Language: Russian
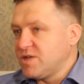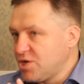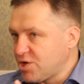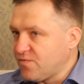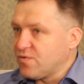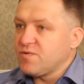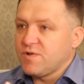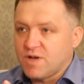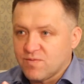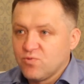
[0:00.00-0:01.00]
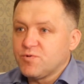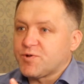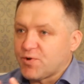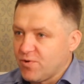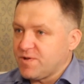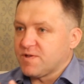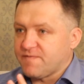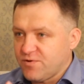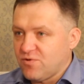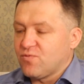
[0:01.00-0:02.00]
Они ничего никому строить на
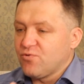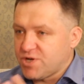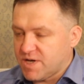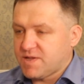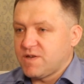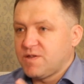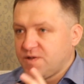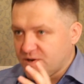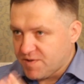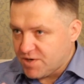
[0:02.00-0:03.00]
своем участке не